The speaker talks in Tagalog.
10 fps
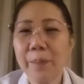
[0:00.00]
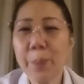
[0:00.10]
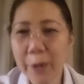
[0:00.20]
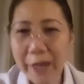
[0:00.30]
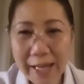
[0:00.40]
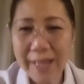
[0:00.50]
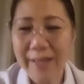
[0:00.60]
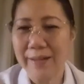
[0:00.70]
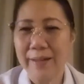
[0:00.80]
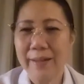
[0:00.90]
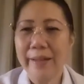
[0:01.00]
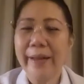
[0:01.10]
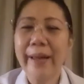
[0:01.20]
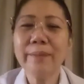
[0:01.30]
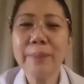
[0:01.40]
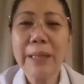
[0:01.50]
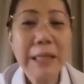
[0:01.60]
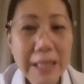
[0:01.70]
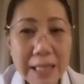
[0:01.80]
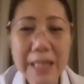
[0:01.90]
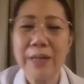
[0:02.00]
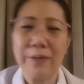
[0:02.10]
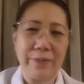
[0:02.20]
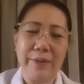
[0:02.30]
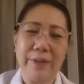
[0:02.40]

pray and believe.